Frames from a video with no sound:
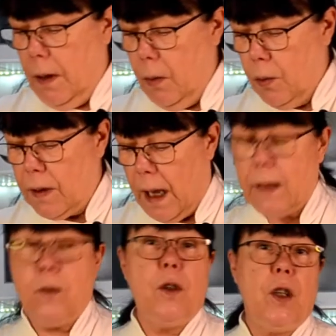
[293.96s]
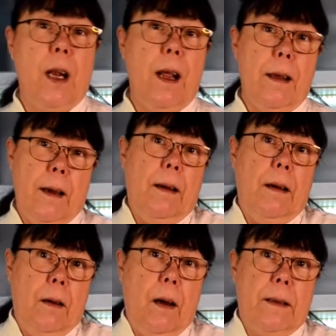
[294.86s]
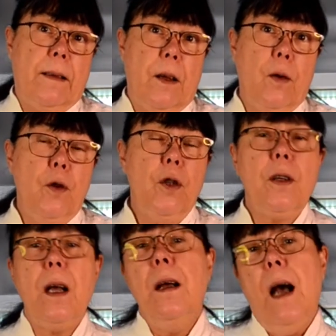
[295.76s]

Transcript: usar a sua geleia assim rústica,